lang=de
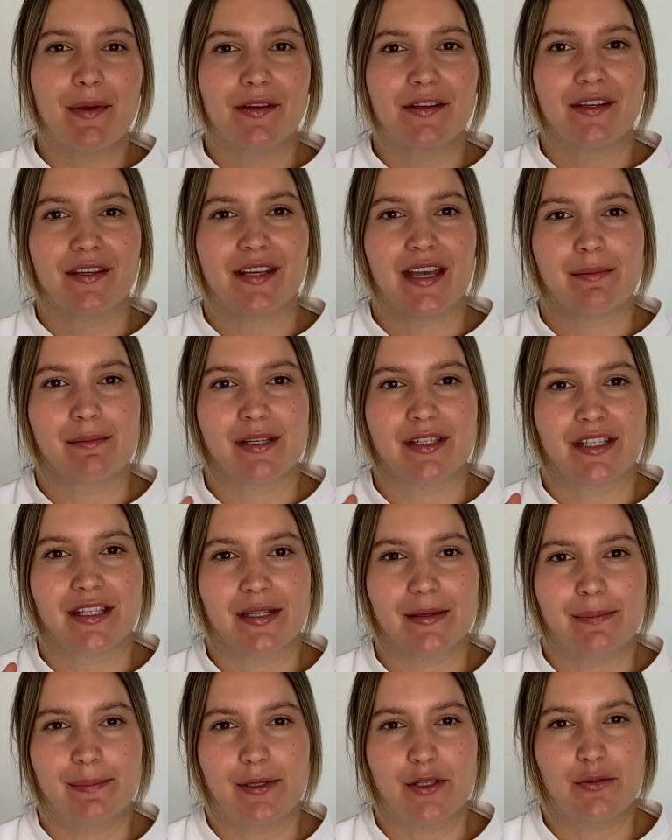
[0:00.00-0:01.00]
möchte ich gerne mit
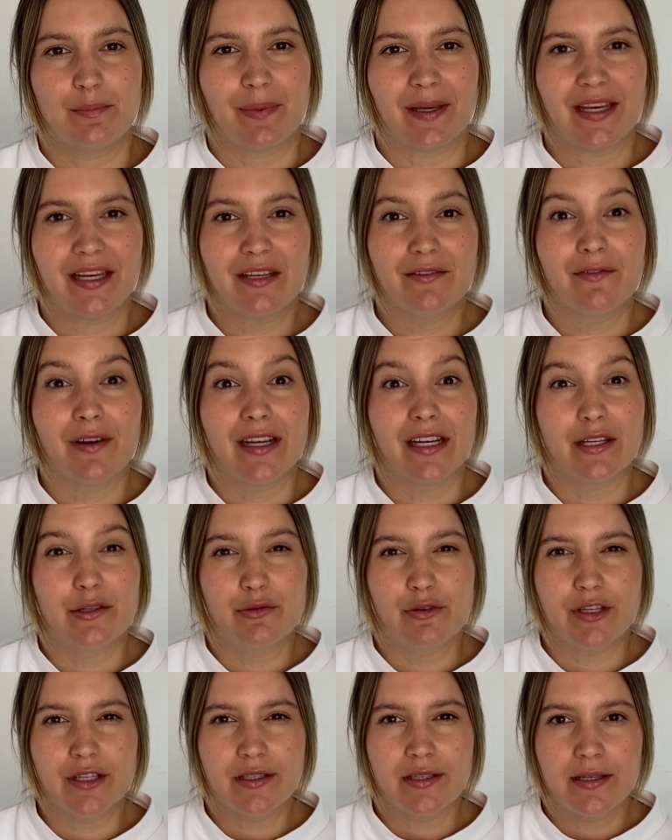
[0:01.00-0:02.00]
dir besprechen, weil ich
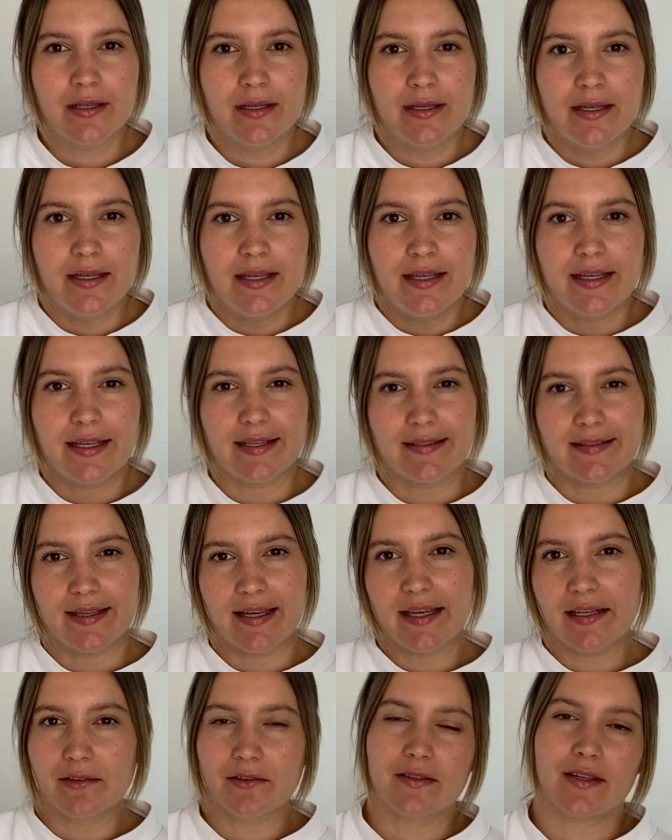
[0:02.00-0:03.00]
finde, ich
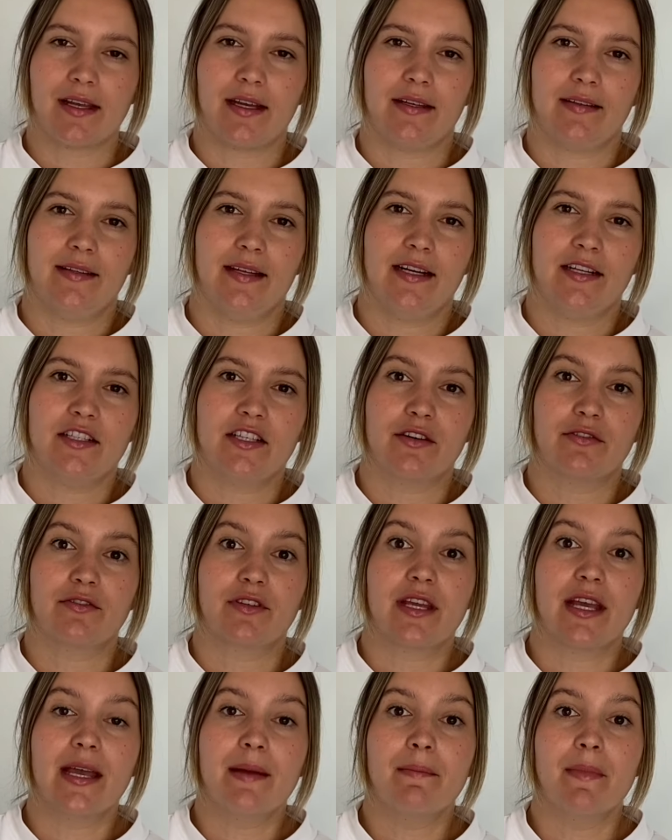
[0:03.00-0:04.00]
sehe in unserer
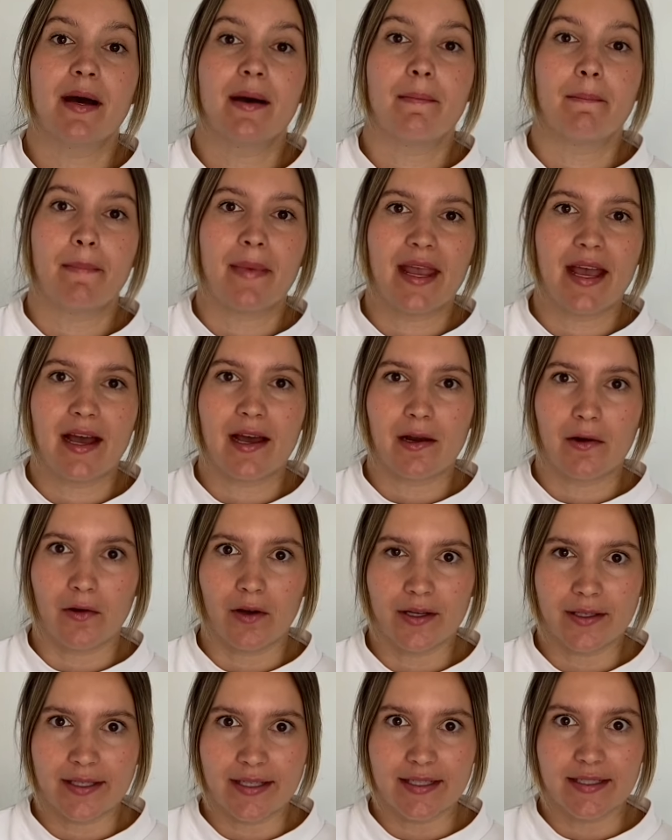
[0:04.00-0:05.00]
Gesellschaft immer mehr
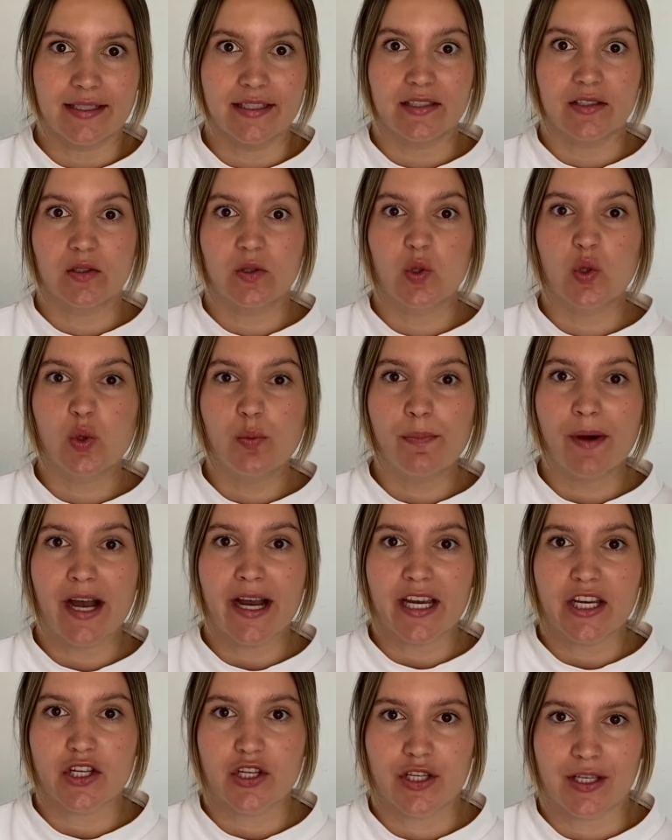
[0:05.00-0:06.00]
Leute, die
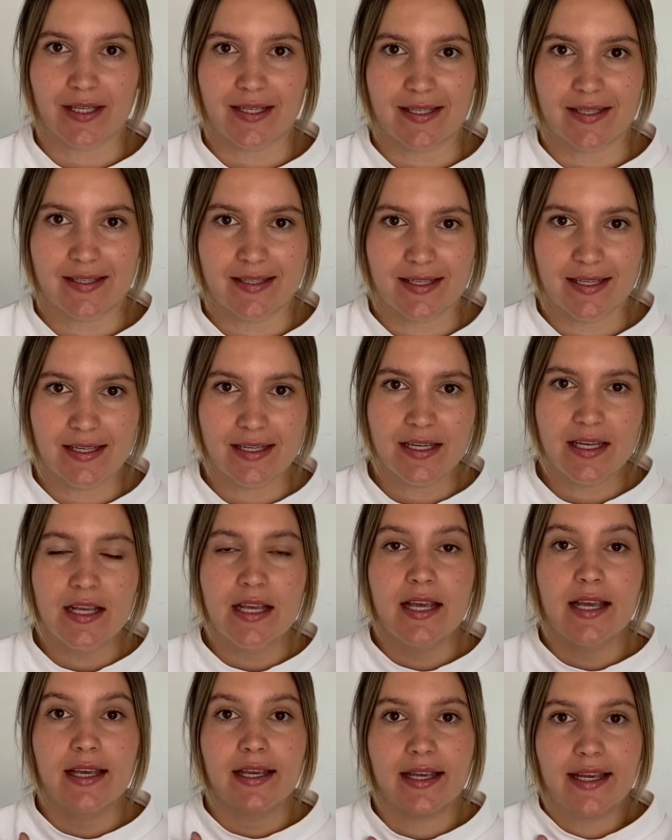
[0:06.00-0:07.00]
super gestresst sind.
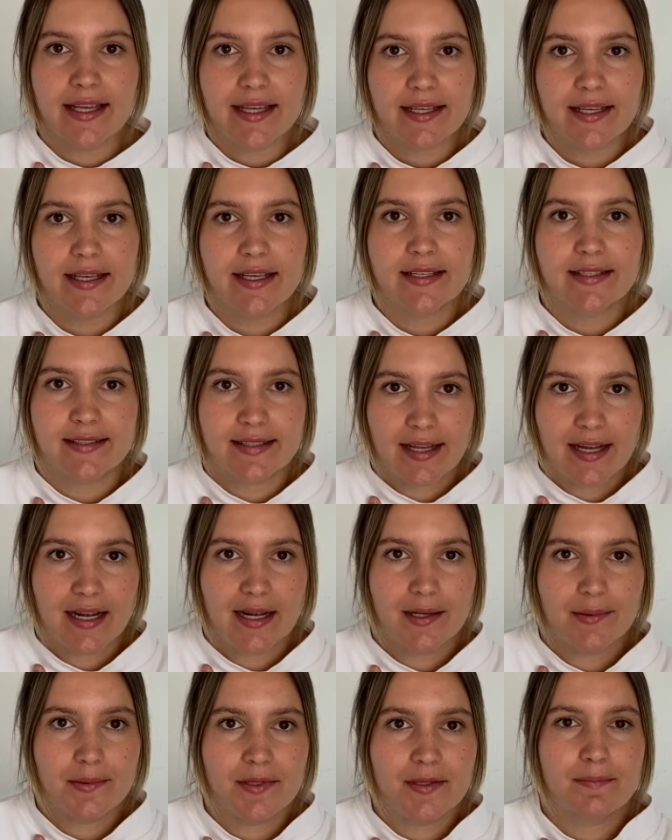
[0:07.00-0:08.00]
Ich
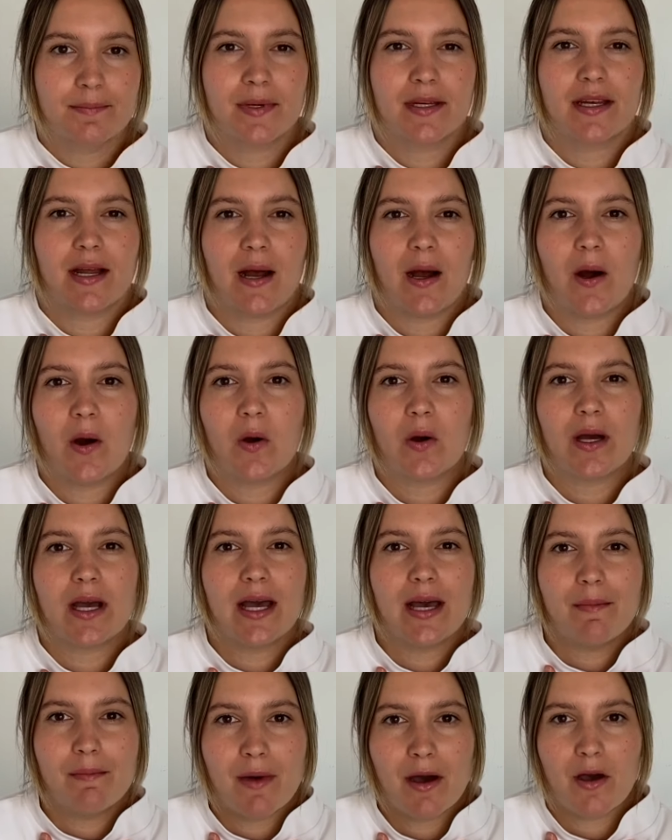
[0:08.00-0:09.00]
selbst bin auch
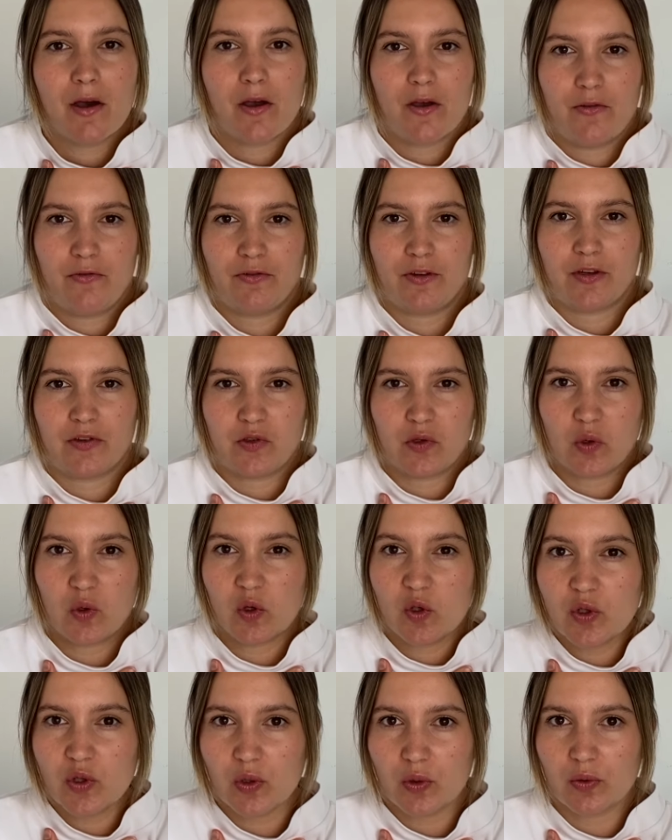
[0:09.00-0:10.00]
immer öfters
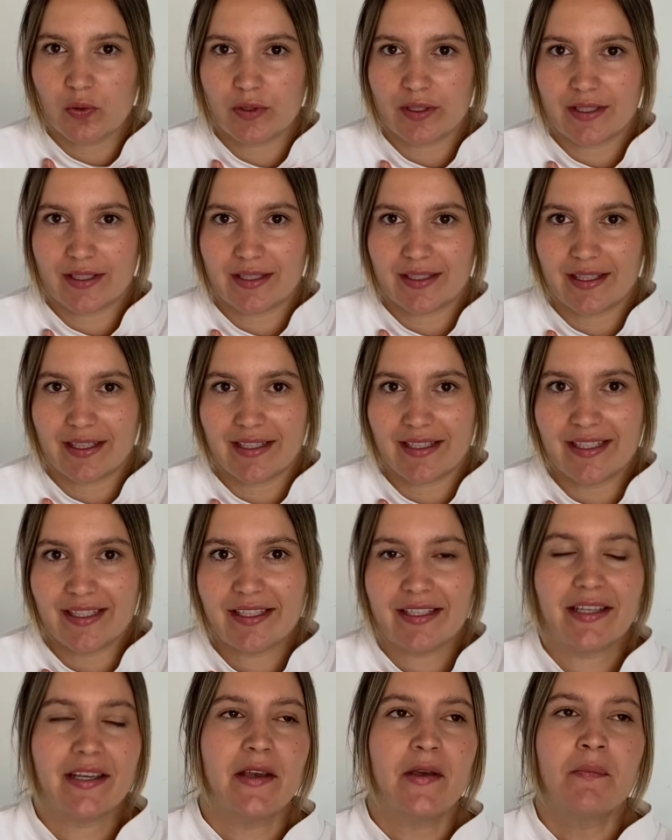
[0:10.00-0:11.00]
unruhig
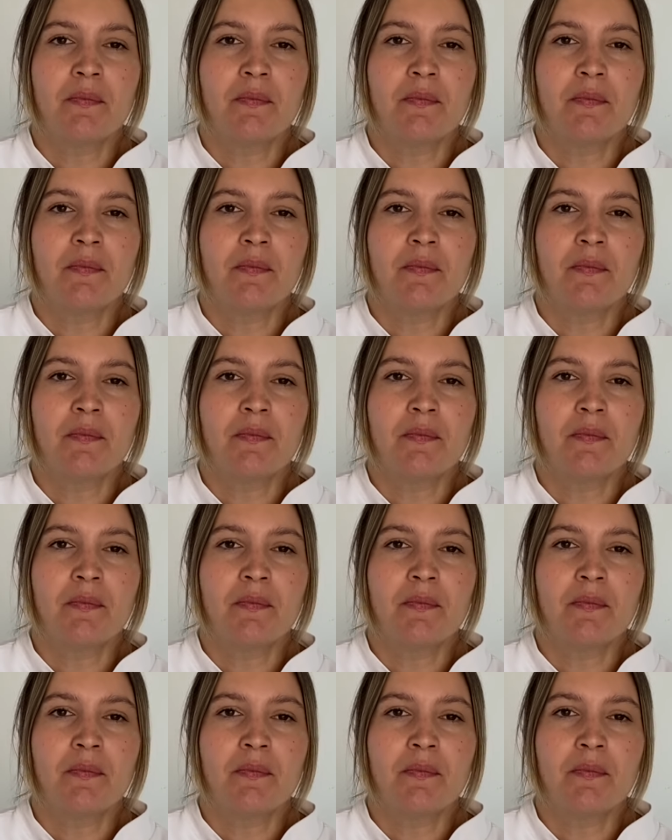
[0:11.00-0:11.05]
innerlich